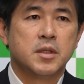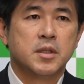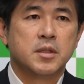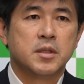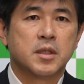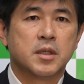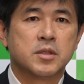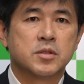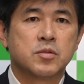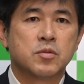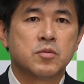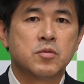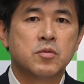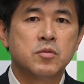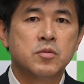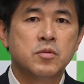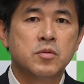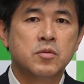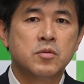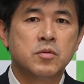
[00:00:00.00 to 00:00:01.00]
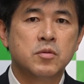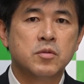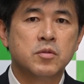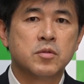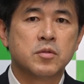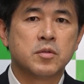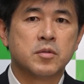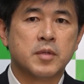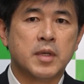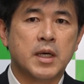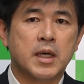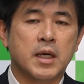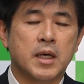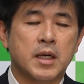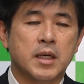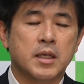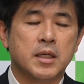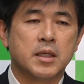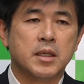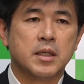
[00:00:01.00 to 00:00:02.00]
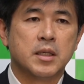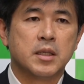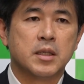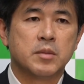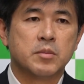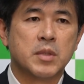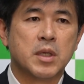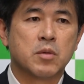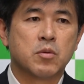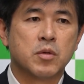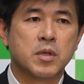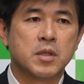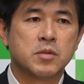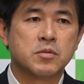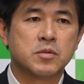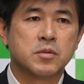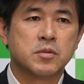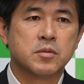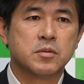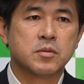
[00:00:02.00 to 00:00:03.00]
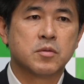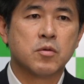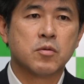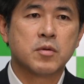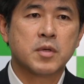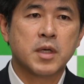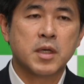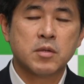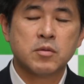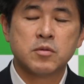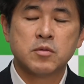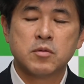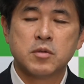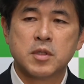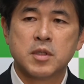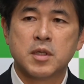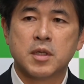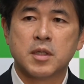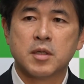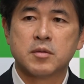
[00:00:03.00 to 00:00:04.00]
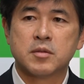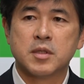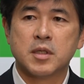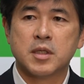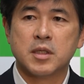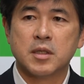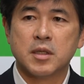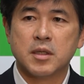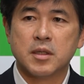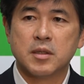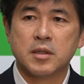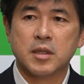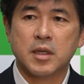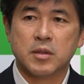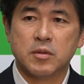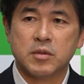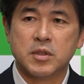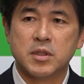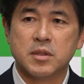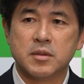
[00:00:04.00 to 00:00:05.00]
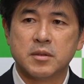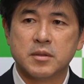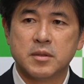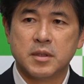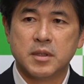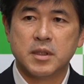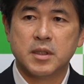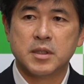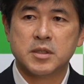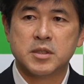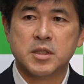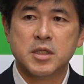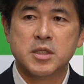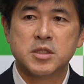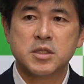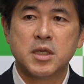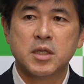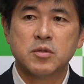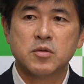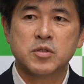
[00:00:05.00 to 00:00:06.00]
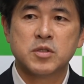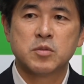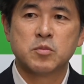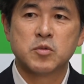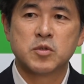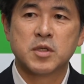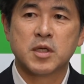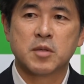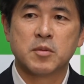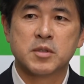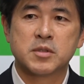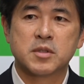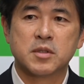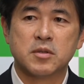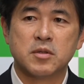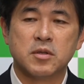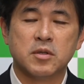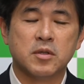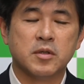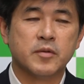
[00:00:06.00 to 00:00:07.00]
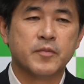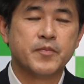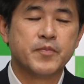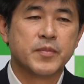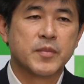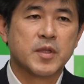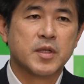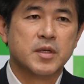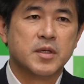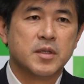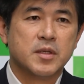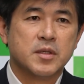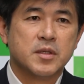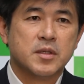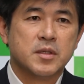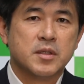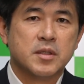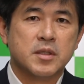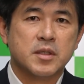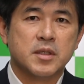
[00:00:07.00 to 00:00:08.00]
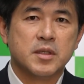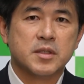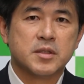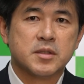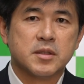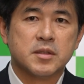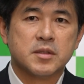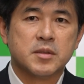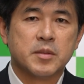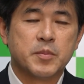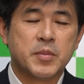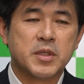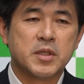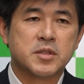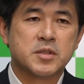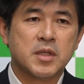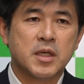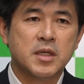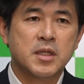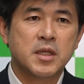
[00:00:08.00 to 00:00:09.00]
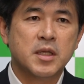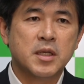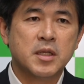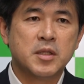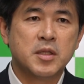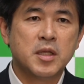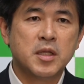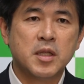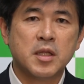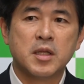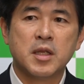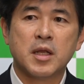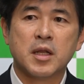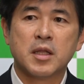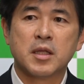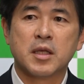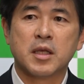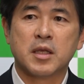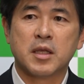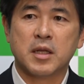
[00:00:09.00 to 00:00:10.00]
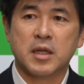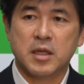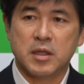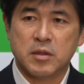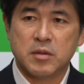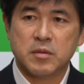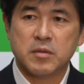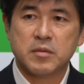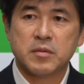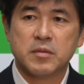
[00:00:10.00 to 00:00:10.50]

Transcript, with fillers: だからそこのところというのは、まあ、これはあの国会の動きではなくてあの、え政治家として申し上げますけど、えー、やっぱり最大限丁寧にやらなきゃいけないと